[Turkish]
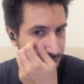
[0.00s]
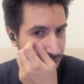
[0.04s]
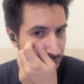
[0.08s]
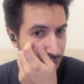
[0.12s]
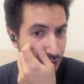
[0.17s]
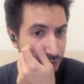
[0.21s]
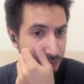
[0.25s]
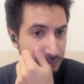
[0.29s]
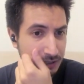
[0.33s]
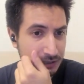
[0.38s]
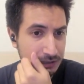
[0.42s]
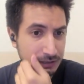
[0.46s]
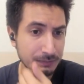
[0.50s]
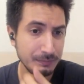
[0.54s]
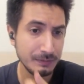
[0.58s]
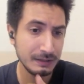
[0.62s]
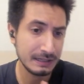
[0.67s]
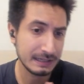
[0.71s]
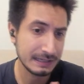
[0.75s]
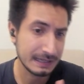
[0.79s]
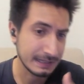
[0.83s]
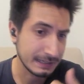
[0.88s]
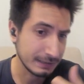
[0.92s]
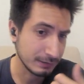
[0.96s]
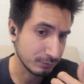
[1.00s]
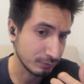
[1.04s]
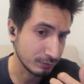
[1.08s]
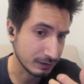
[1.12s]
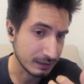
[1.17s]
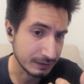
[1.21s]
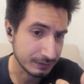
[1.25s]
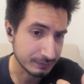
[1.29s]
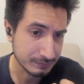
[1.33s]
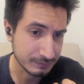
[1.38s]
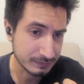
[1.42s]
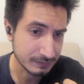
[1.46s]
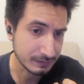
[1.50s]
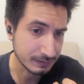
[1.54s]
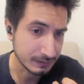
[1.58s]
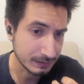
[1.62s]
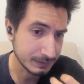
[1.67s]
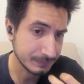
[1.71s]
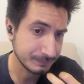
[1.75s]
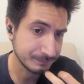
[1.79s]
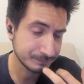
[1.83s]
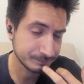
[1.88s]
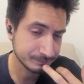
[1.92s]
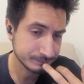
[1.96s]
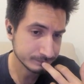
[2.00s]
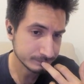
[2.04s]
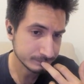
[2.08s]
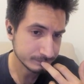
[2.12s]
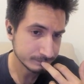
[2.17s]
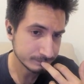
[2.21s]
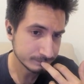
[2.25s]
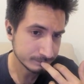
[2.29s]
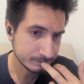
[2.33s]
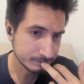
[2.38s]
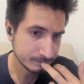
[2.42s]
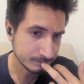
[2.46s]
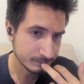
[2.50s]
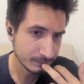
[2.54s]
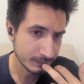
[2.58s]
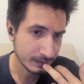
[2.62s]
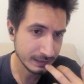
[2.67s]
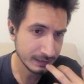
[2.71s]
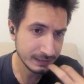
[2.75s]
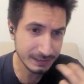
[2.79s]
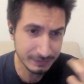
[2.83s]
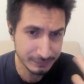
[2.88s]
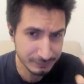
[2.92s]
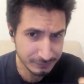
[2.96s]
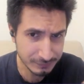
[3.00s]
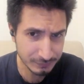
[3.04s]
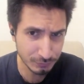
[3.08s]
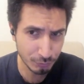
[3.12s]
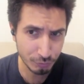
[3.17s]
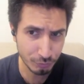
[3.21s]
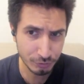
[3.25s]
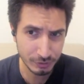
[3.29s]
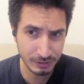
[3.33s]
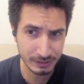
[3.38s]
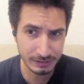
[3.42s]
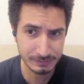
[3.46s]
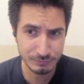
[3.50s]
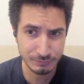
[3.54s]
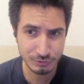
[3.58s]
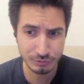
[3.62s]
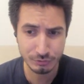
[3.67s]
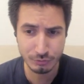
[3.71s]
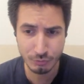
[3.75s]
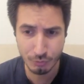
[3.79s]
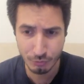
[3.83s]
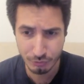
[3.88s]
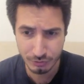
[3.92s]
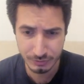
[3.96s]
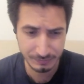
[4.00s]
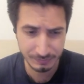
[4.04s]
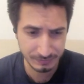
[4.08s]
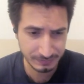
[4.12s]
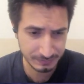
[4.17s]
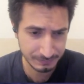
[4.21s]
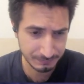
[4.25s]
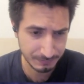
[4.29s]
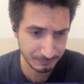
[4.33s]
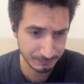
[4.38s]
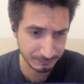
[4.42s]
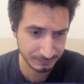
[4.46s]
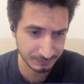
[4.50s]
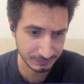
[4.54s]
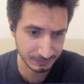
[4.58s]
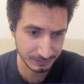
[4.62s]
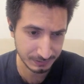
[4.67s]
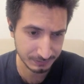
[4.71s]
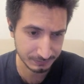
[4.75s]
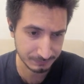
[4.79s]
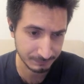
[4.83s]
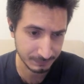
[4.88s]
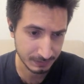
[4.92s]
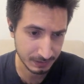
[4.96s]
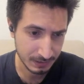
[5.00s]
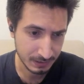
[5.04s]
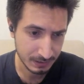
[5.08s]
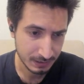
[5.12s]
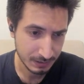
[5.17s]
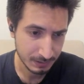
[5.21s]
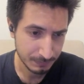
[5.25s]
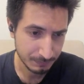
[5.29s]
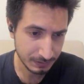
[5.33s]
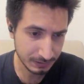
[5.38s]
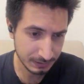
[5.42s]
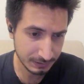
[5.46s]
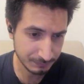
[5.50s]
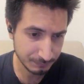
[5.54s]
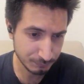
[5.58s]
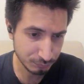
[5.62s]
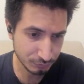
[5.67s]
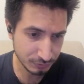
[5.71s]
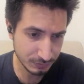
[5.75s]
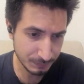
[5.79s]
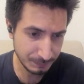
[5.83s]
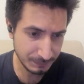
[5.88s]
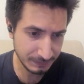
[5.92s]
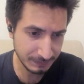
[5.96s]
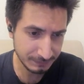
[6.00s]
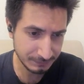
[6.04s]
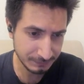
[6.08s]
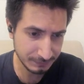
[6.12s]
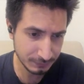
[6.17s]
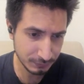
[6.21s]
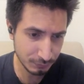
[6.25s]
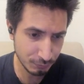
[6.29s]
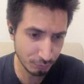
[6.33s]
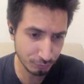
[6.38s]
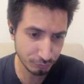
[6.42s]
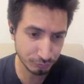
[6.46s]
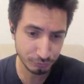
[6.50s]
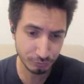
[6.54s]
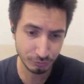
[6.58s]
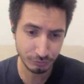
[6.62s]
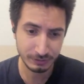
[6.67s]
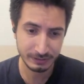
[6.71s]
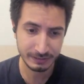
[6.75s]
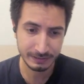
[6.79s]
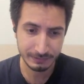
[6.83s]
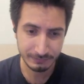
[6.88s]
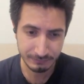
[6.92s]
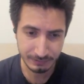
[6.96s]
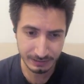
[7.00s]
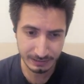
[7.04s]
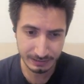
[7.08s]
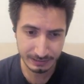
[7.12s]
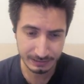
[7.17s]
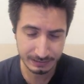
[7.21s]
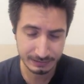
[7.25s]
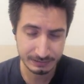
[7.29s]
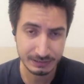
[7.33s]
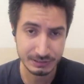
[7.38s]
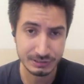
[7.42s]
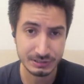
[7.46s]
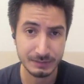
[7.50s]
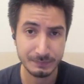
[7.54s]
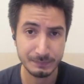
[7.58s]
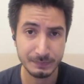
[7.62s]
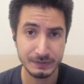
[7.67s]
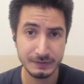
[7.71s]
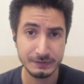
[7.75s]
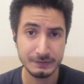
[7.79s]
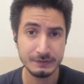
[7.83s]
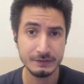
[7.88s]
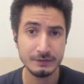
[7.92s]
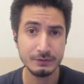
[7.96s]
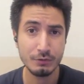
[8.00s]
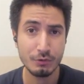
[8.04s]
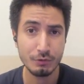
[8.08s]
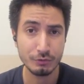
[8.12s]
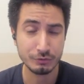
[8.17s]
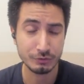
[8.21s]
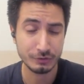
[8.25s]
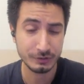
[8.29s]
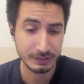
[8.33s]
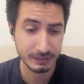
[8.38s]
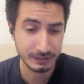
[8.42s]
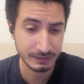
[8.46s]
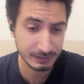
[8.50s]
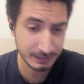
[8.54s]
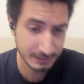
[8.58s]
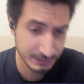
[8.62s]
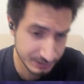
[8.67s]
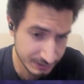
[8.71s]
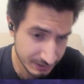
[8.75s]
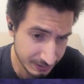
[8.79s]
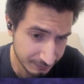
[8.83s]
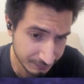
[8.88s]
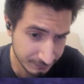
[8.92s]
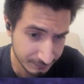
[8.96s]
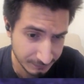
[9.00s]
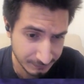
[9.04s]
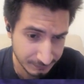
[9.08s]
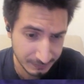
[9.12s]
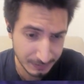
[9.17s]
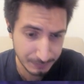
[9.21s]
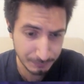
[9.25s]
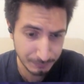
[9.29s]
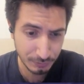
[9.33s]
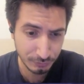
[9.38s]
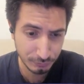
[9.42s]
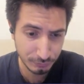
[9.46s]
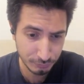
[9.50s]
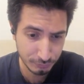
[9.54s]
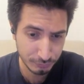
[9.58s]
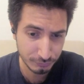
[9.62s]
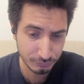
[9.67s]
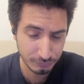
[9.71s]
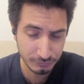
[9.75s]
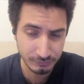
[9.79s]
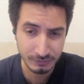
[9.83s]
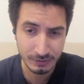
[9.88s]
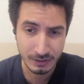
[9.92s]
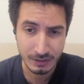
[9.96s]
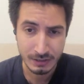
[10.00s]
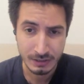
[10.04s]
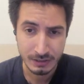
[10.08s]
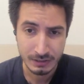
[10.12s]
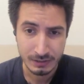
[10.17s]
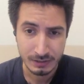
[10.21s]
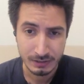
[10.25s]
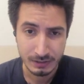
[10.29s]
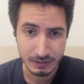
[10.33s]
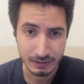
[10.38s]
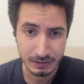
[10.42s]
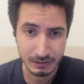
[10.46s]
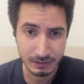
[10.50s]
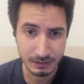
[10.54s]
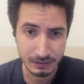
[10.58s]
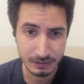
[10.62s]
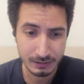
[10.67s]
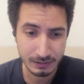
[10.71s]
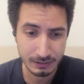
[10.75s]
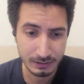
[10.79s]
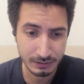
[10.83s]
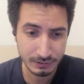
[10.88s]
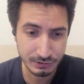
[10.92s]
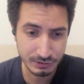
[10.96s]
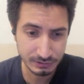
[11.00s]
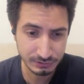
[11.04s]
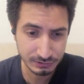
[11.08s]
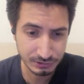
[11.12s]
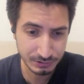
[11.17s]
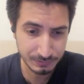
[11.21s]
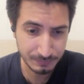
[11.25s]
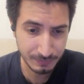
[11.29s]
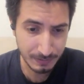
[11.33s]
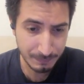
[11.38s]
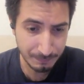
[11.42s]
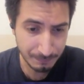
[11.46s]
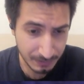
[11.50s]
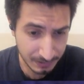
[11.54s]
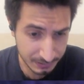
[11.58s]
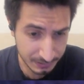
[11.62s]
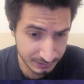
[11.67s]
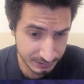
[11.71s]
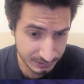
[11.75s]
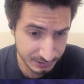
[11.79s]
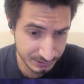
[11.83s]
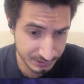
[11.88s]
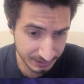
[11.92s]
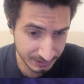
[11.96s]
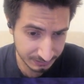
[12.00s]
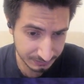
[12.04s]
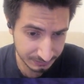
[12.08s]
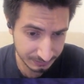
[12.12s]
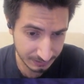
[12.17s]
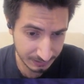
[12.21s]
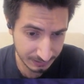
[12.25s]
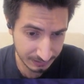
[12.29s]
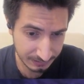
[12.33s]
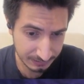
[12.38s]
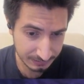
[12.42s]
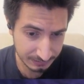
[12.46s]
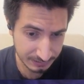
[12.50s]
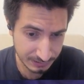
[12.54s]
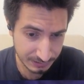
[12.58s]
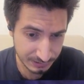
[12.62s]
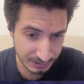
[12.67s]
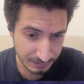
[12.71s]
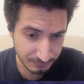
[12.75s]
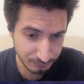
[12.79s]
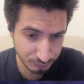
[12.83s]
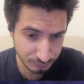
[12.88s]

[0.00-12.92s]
Normalde bile gerek yok aslında. Easy'de oynayalım çünkü oyunu bitirmemiz lazım. Bakın burada PC kontrol yeri var arkadaşlar. PC kontrol yerini açarsanız emülatörünüz e, çalışmaya başlayacaktır arkadaşlar.